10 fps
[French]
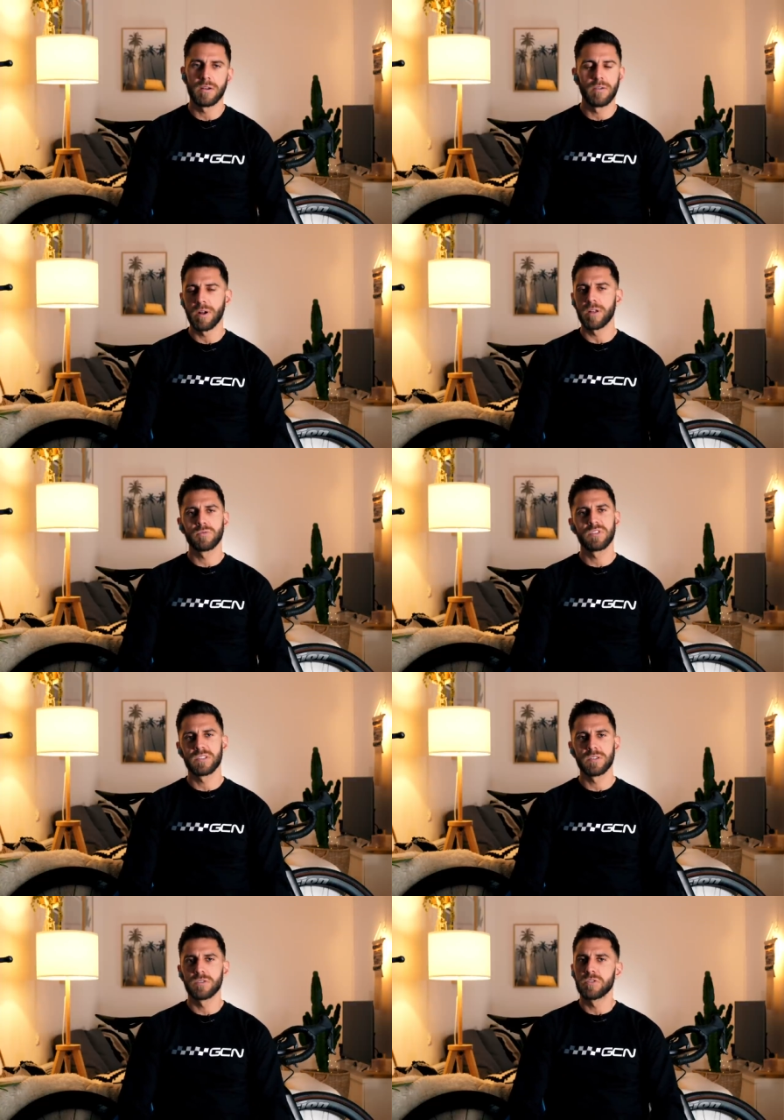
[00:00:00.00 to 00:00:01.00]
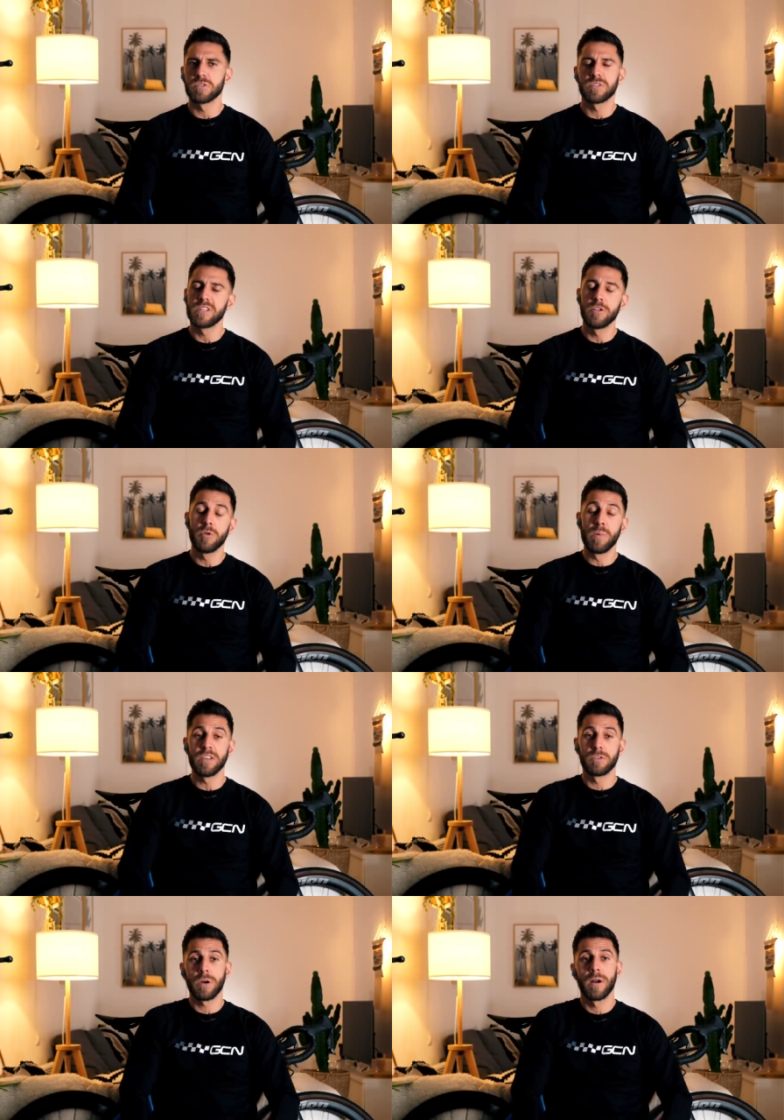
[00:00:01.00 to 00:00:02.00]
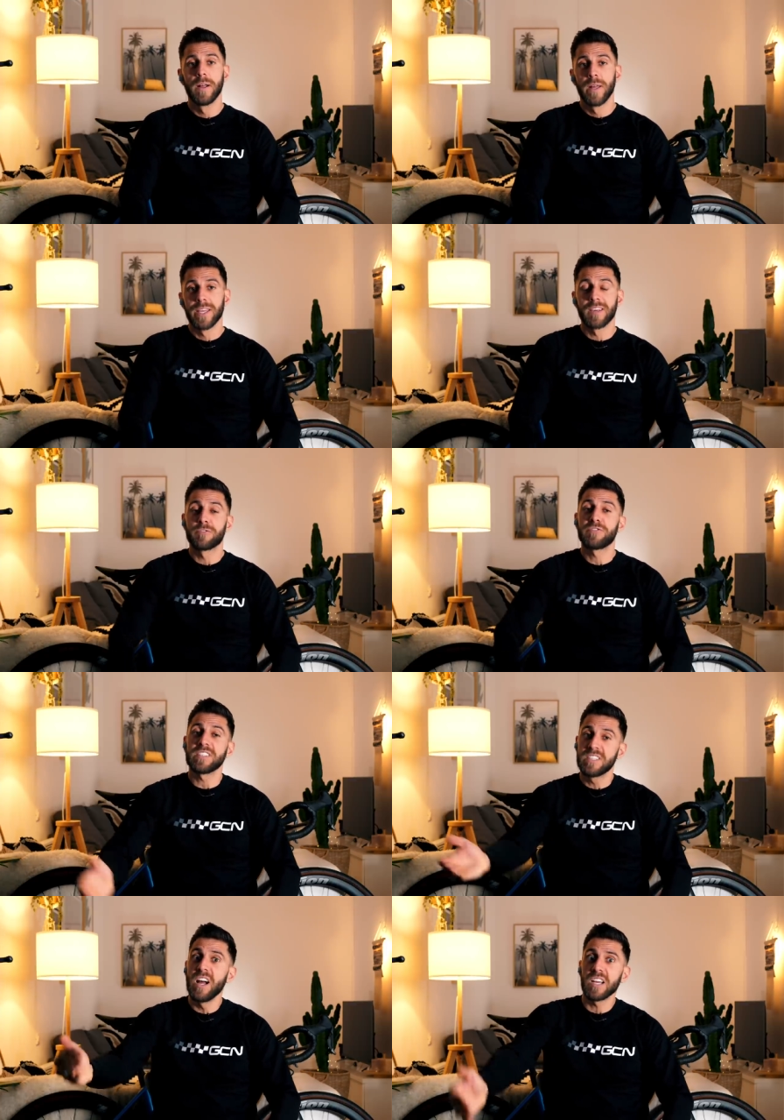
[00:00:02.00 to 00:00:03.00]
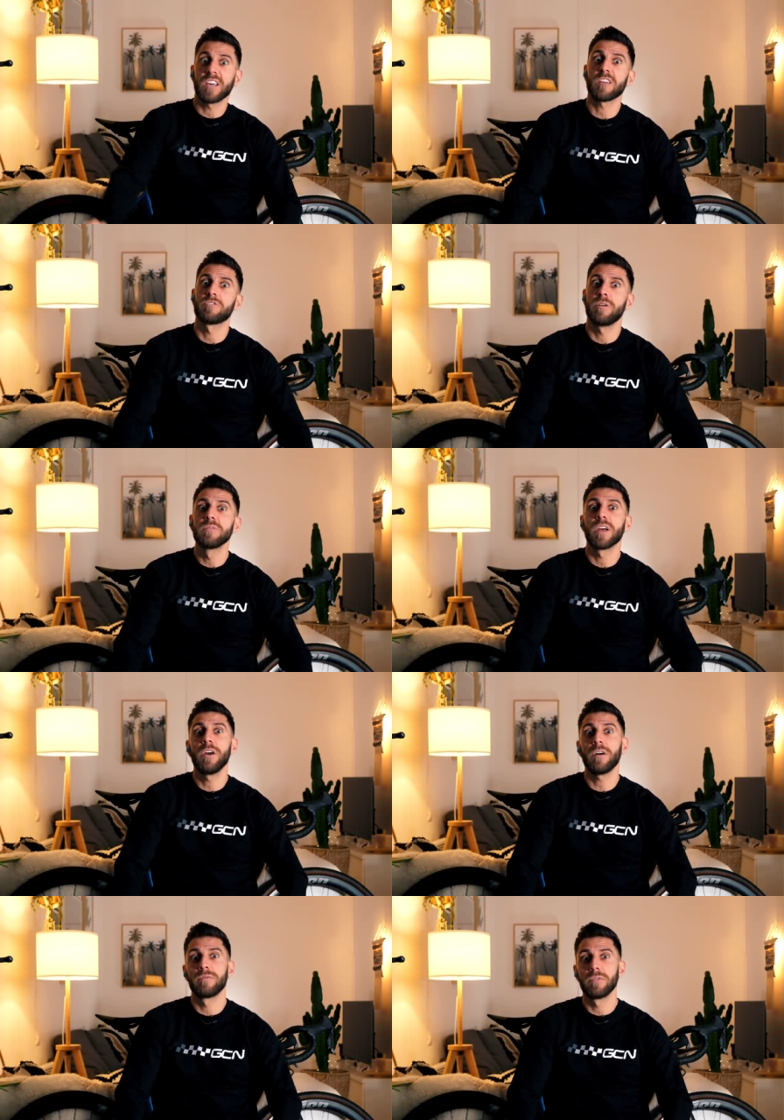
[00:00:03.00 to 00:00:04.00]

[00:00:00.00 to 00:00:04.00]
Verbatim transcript: voilà, tout ce, style de blessure qui est facile à acquérir sur Home Trainer,